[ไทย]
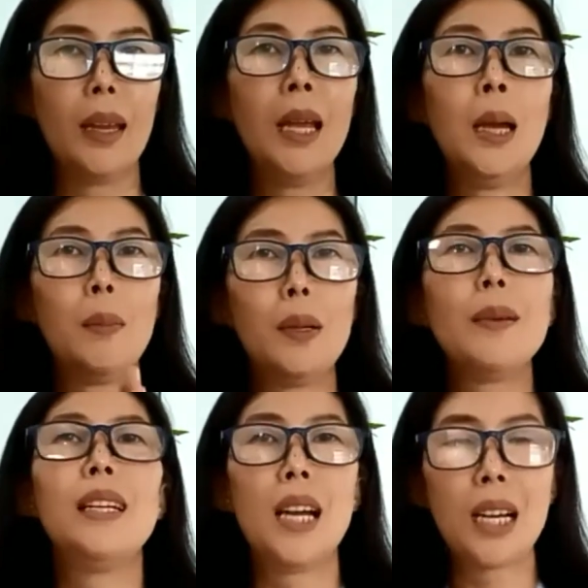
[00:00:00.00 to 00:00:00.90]
ๆ มัน
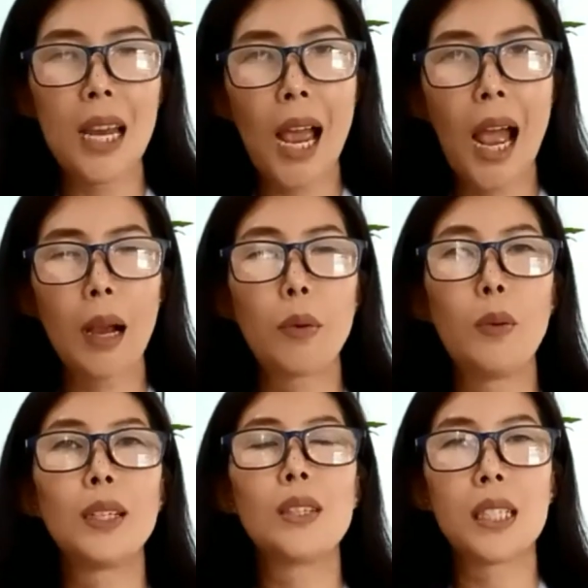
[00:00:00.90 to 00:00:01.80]
เป็นเรื่องยากเพราะ
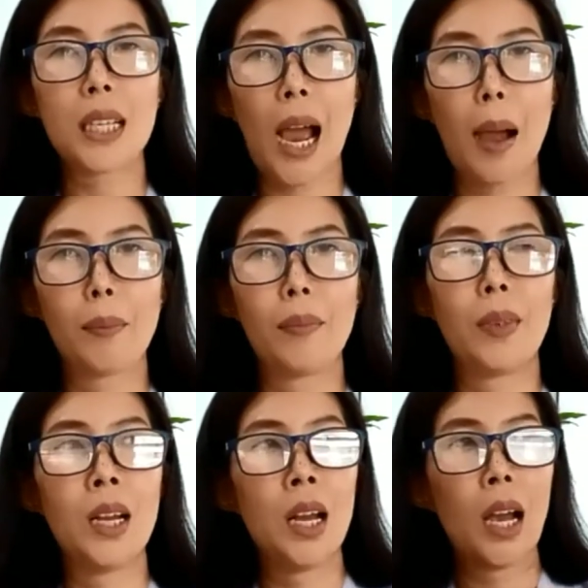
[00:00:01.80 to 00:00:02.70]
ว่าต้อง
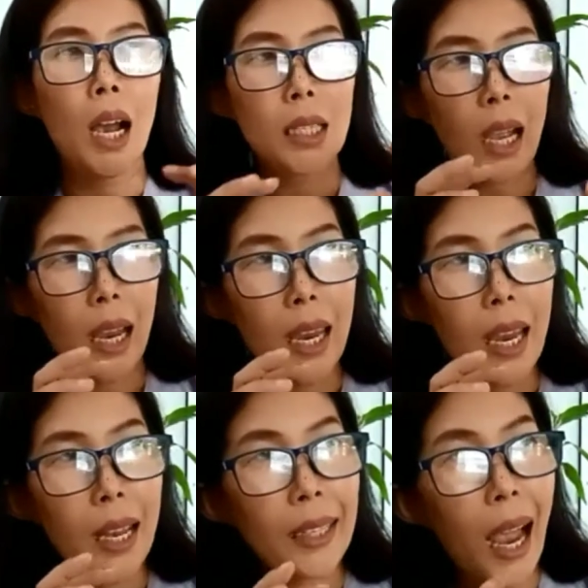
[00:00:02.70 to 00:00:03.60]
จำอาศัยเห
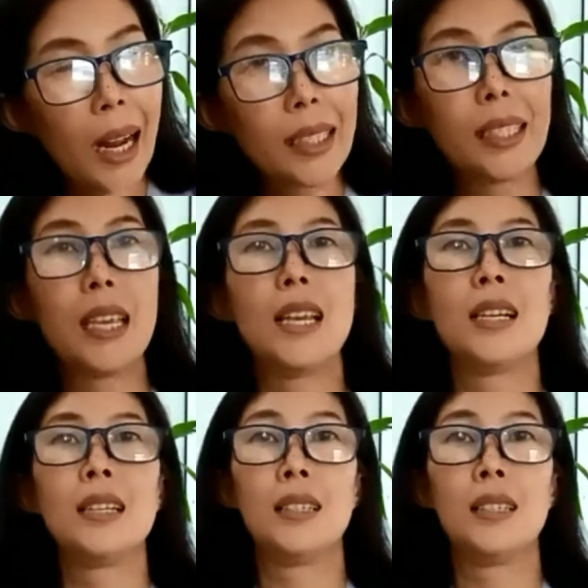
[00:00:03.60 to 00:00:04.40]
ตุการณ์จริง